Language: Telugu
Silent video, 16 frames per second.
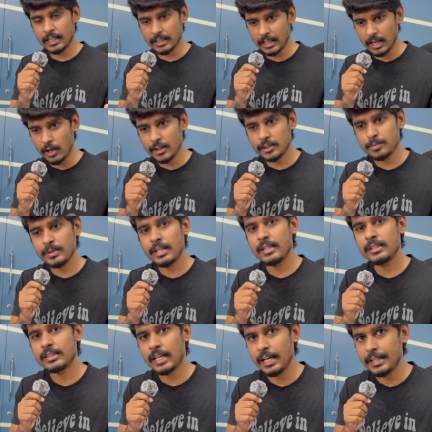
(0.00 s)
నాన్
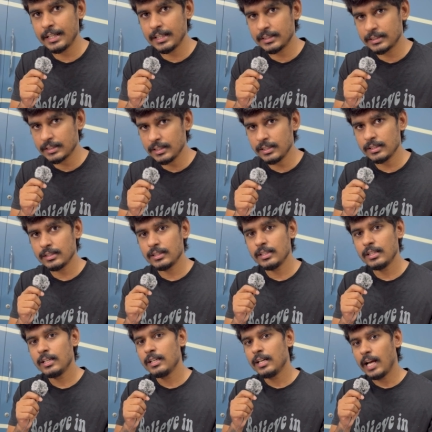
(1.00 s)
ఎక్స్పీరియన్స్ క్యాండిడేట్స్కి
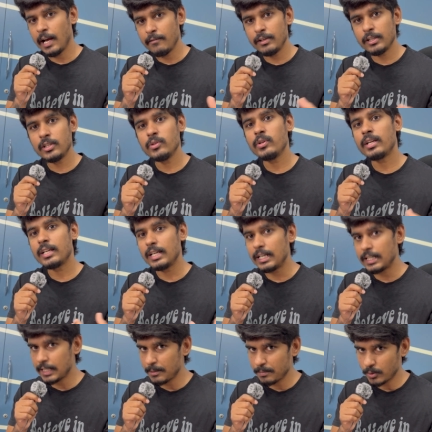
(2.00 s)
ఐ విల్ గివ్ యూ రియల్
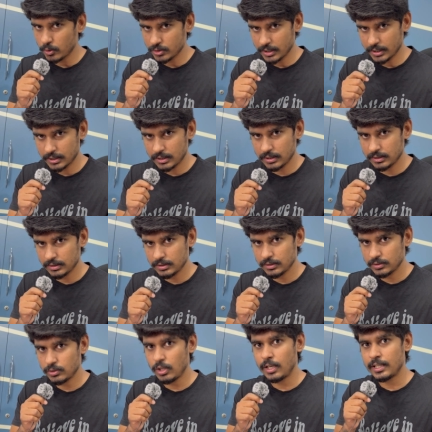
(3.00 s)
టైం ప్రాజెక్ట్
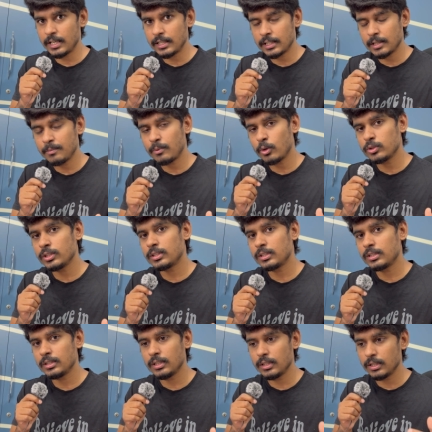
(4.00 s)
సో ఆ రియల్ టైం ప్రాజెక్ట్
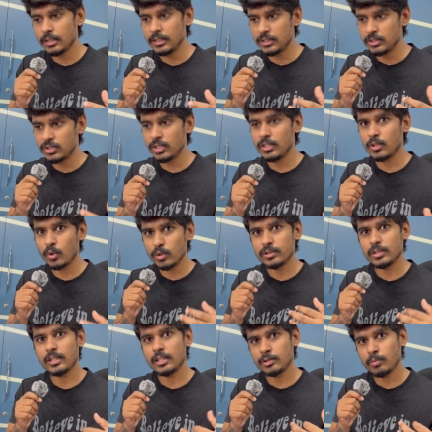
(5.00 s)
ఇచ్చి రోల్స్
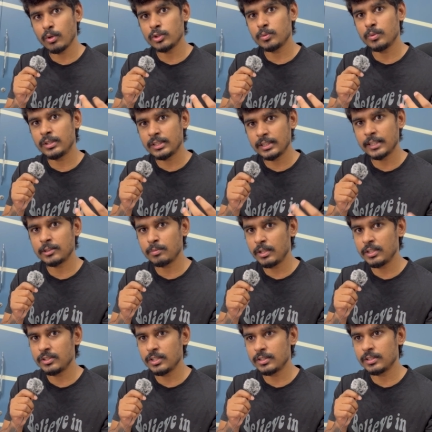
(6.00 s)
అండ్ రెస్పాన్సిబిలిటీస్
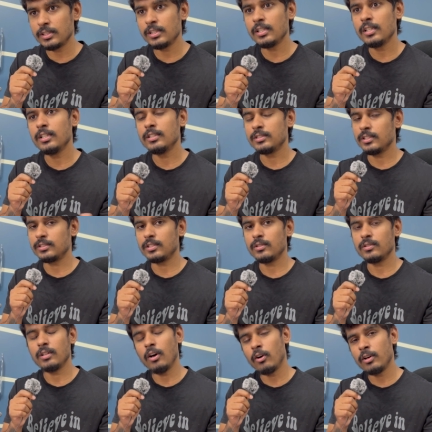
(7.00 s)
ఎక్స్ప్లెయిన్ చేసి చేస్తాను
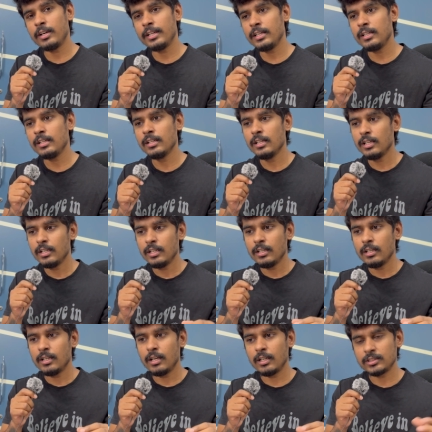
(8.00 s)
ఆల్రెడీ
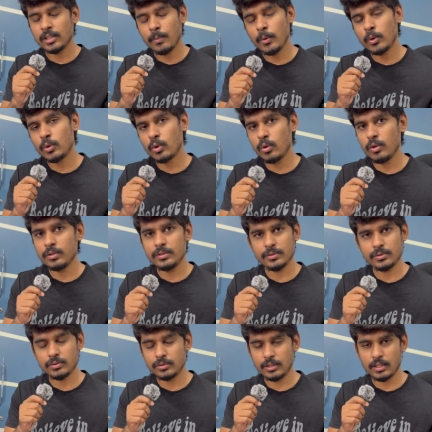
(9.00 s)
సపోర్ట్ రోల్లో
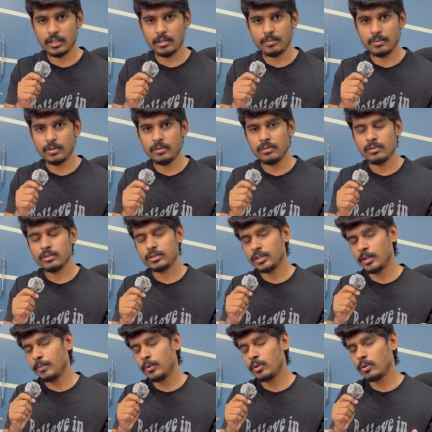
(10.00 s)
చేస్తుంటారు కదా మీరు
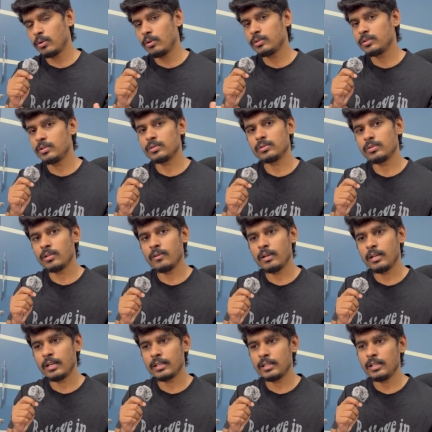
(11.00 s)
సపోర్ట్ రోల్లో చేస్తున్న
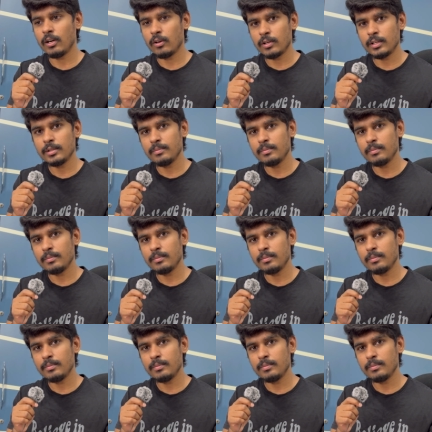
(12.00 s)
వాళ్ళకి ఆల్రెడీ